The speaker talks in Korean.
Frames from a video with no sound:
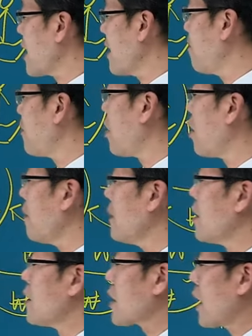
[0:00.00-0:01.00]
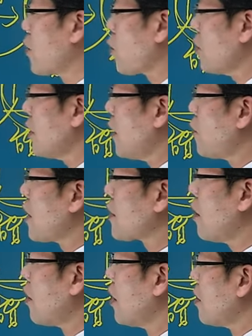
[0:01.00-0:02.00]
상법 자 이런
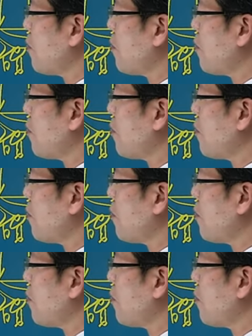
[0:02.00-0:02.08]
내용에서